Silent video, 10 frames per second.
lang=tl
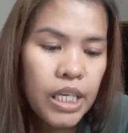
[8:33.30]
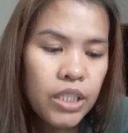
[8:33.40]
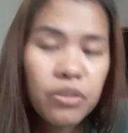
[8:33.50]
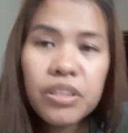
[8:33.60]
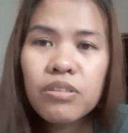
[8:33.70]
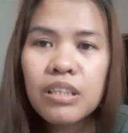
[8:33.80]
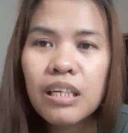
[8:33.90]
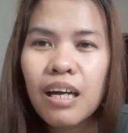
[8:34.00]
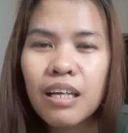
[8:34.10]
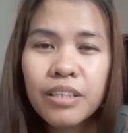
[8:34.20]
So, hindi ko,
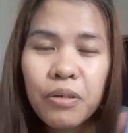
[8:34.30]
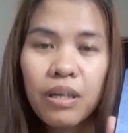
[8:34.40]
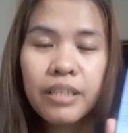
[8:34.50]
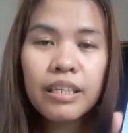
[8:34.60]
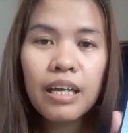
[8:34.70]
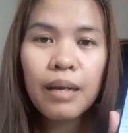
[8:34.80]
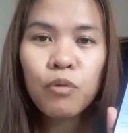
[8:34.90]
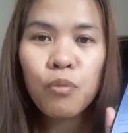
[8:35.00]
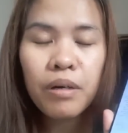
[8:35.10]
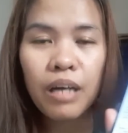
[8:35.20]
na, hindi ko lang din alam
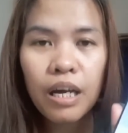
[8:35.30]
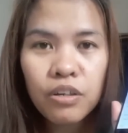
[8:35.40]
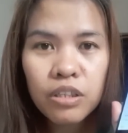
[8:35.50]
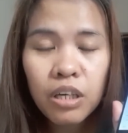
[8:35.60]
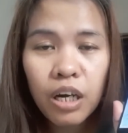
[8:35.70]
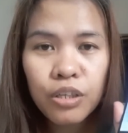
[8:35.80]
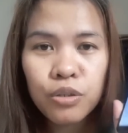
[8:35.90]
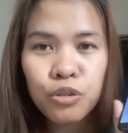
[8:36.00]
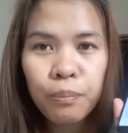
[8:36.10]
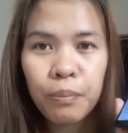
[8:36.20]
kung magkano na siya
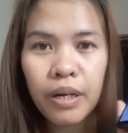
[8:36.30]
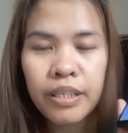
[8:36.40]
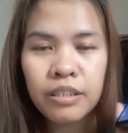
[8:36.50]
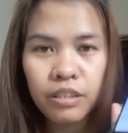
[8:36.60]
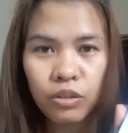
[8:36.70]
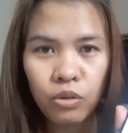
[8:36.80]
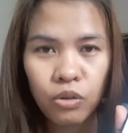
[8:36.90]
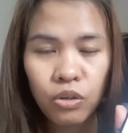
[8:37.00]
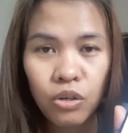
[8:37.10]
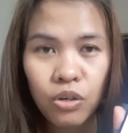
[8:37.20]
ngayon, yung price
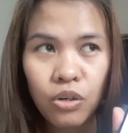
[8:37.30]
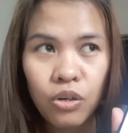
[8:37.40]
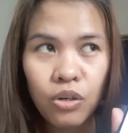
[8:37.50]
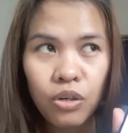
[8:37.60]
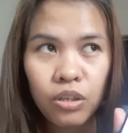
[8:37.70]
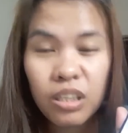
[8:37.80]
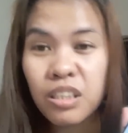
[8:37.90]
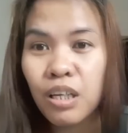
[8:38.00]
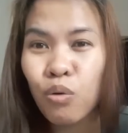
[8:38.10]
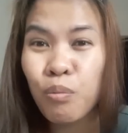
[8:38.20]
nito.
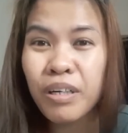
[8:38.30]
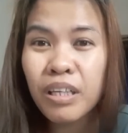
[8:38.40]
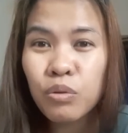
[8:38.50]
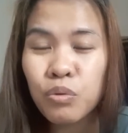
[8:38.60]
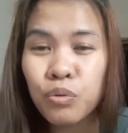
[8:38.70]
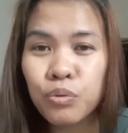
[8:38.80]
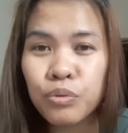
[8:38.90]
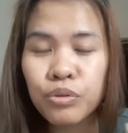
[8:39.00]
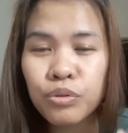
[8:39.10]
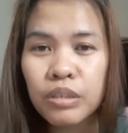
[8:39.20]
Kasi luma na tong,
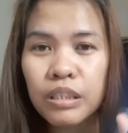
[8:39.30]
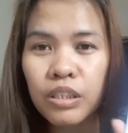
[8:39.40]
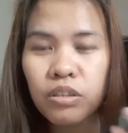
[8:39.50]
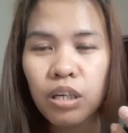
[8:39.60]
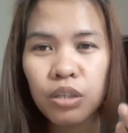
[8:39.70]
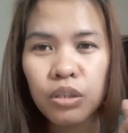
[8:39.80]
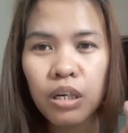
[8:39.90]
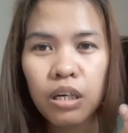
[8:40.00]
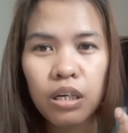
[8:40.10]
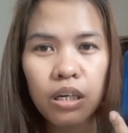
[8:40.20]
kano to yan, uh,
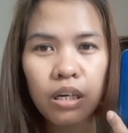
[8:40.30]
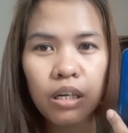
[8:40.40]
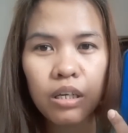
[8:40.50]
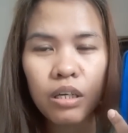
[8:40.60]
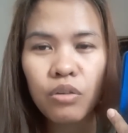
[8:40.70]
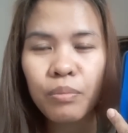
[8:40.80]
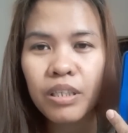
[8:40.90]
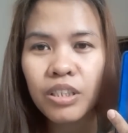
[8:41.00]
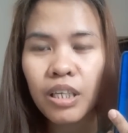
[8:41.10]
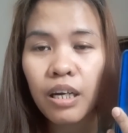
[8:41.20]
ah, luma
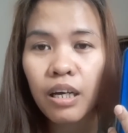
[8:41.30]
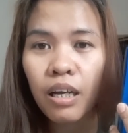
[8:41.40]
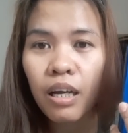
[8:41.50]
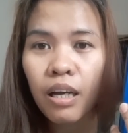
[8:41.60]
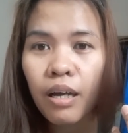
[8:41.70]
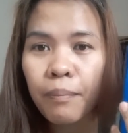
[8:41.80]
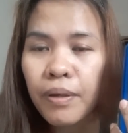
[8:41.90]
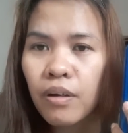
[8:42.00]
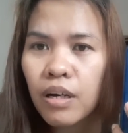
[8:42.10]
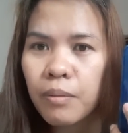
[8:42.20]
na siya.
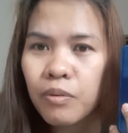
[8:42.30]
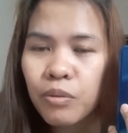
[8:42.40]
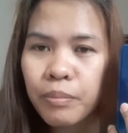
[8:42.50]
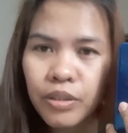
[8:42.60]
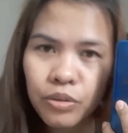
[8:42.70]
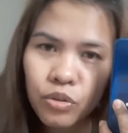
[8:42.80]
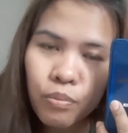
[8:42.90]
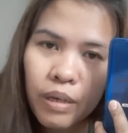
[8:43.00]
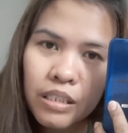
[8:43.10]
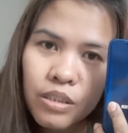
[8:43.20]
Pero alam ko medyo
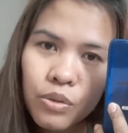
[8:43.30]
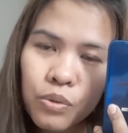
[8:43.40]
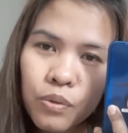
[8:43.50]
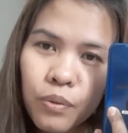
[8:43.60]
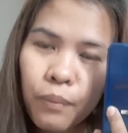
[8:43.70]
tumas yung